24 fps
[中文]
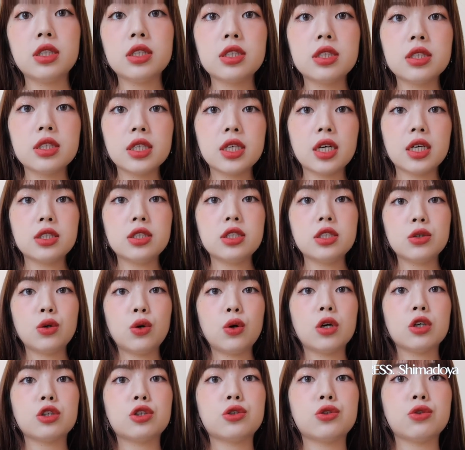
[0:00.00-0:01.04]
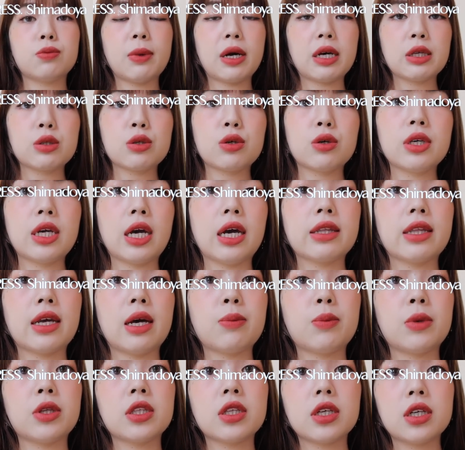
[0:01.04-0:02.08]
这是一个日货徐妈多雅
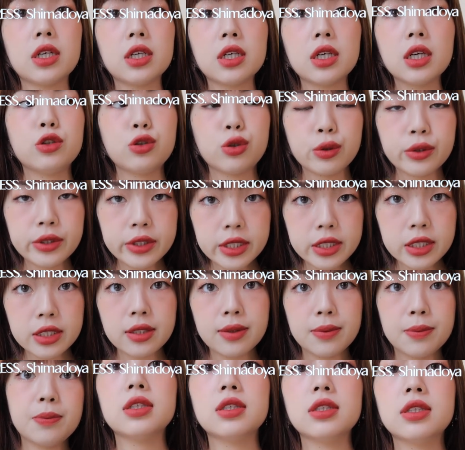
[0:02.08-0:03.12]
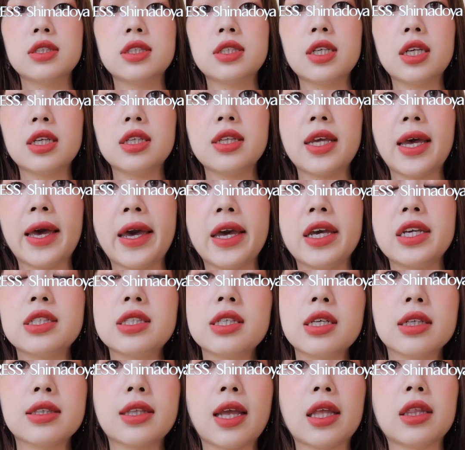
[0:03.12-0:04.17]
他们的裙子。 深黑
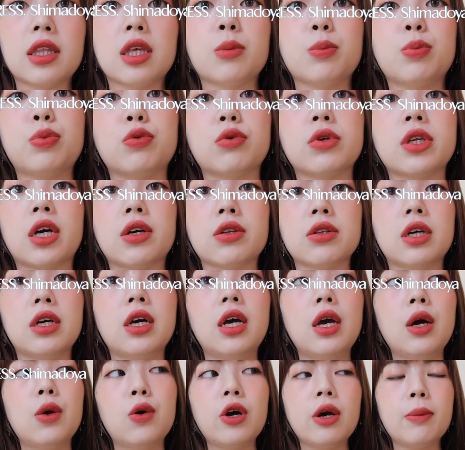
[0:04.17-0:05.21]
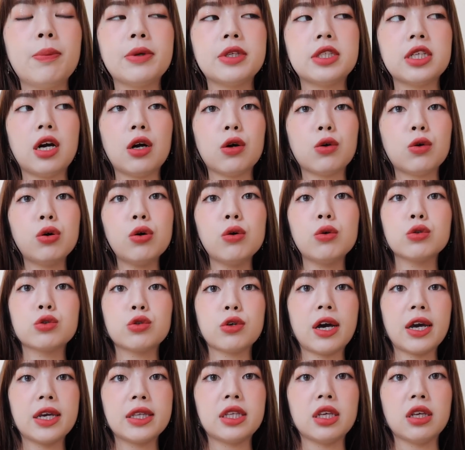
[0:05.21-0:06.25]
色丹宁布料的，会比较酷
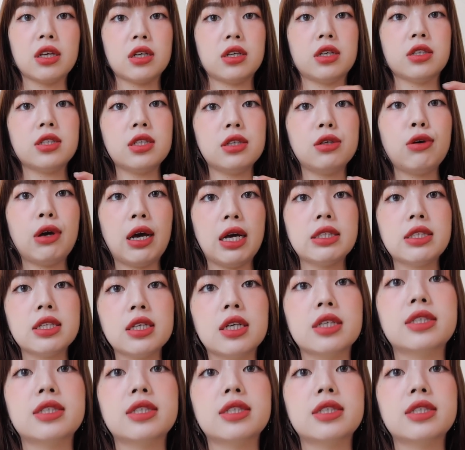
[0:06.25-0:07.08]
帅一点。可是因为它这